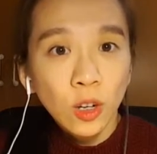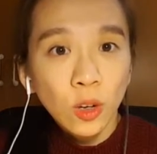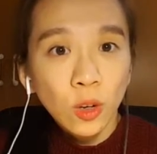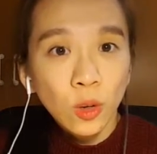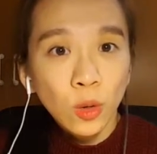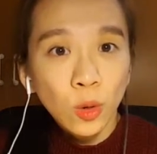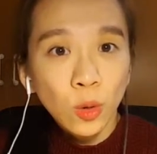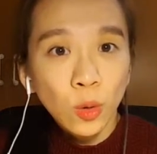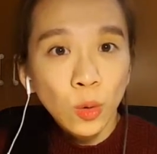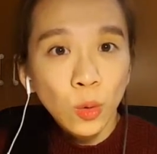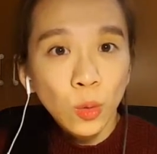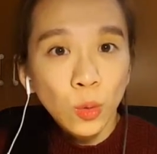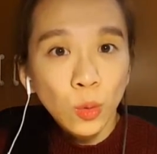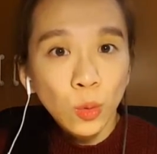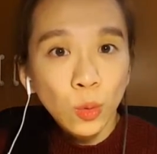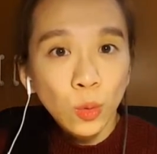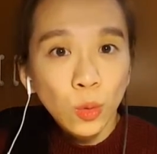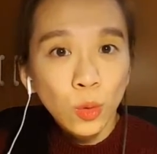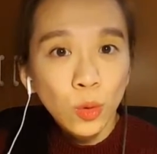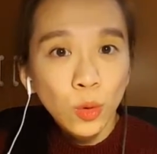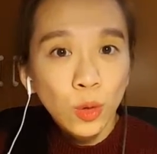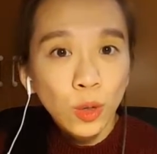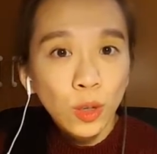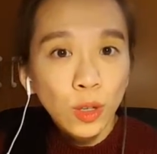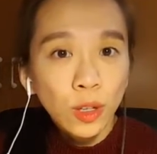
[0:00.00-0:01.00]
哦，
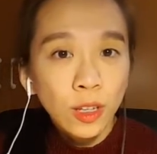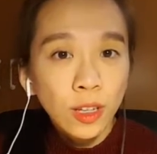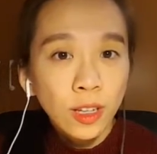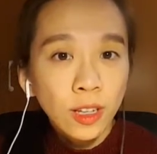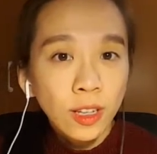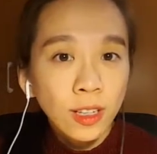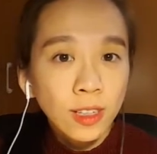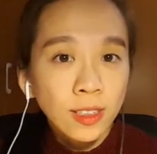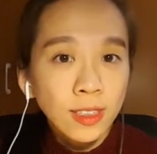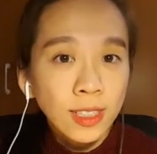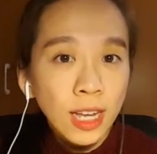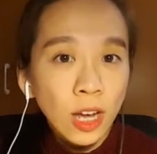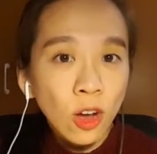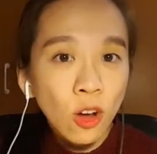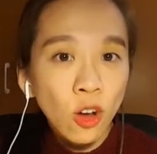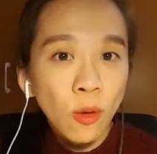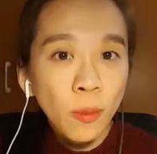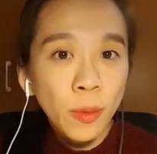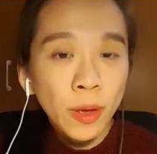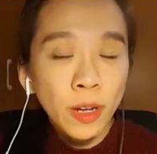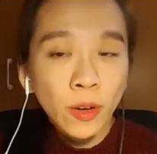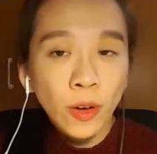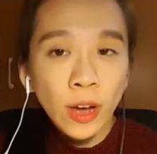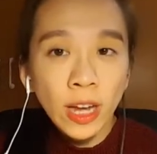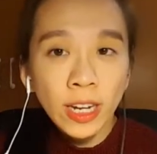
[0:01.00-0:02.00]
在后
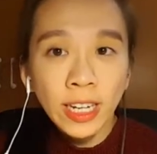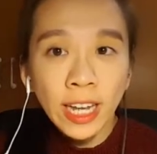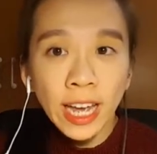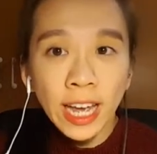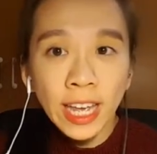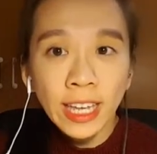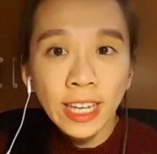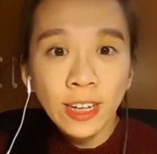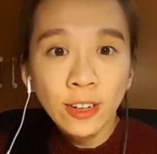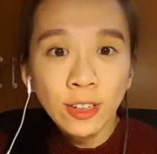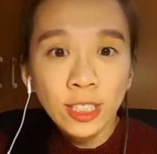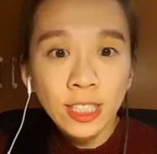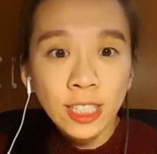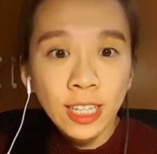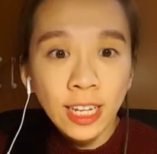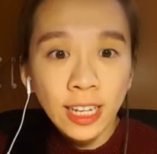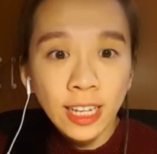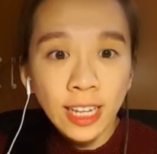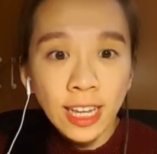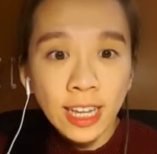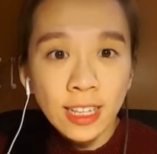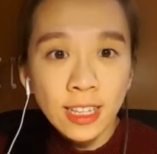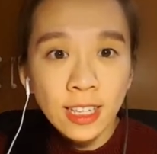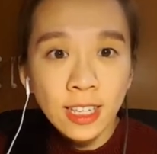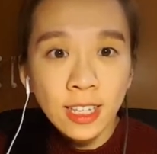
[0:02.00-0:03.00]
面的话呢，还有些
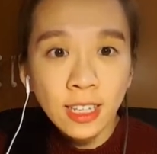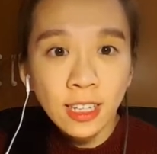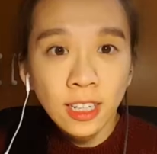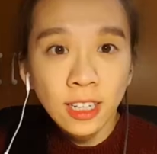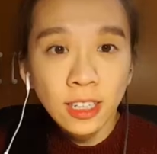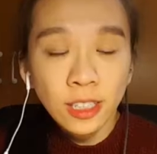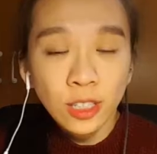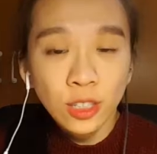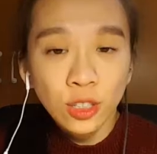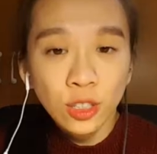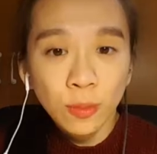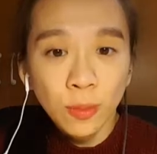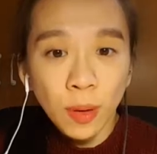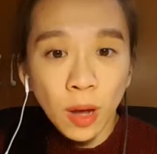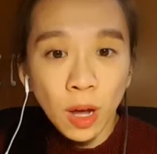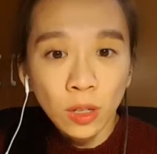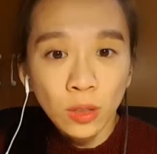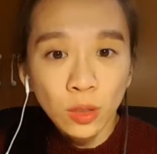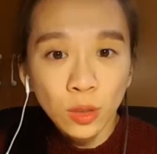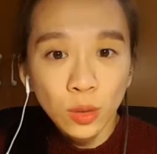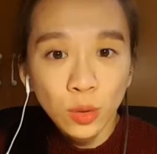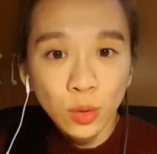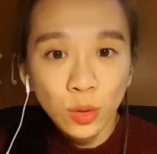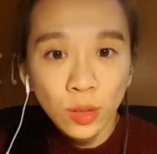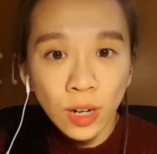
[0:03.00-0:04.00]
颜色也是跑
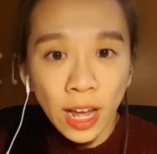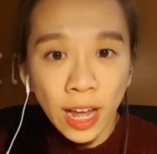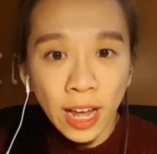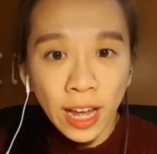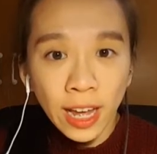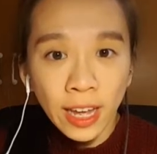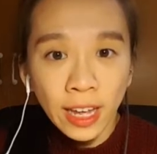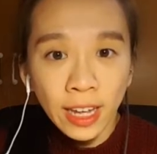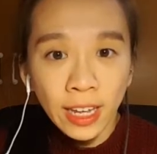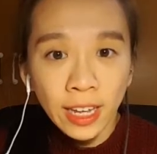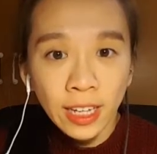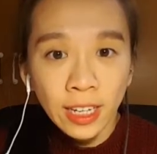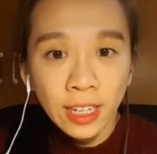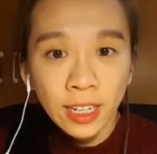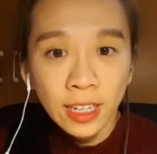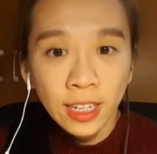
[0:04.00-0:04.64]
了出来。